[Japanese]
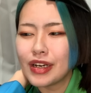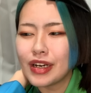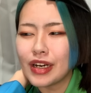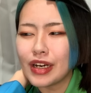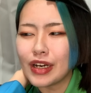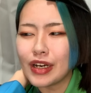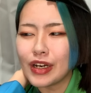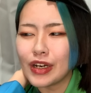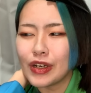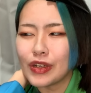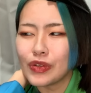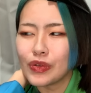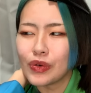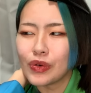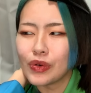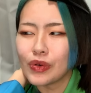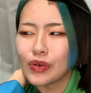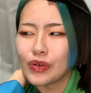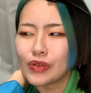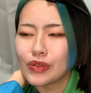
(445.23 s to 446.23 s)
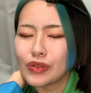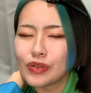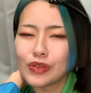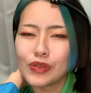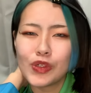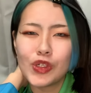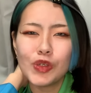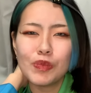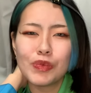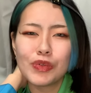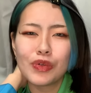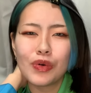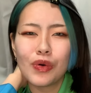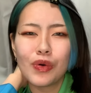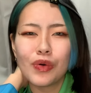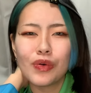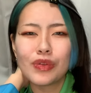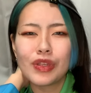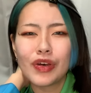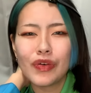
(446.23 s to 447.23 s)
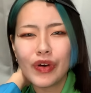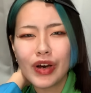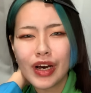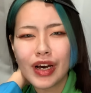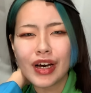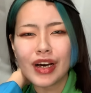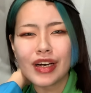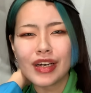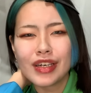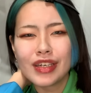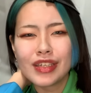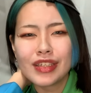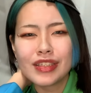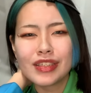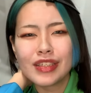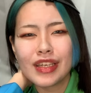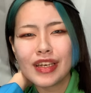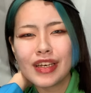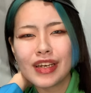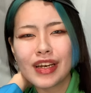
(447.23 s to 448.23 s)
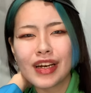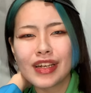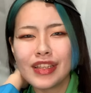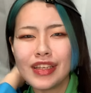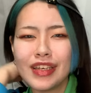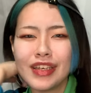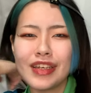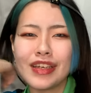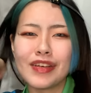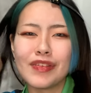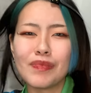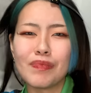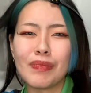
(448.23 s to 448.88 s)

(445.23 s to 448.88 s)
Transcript: ああのグループの方では成果に、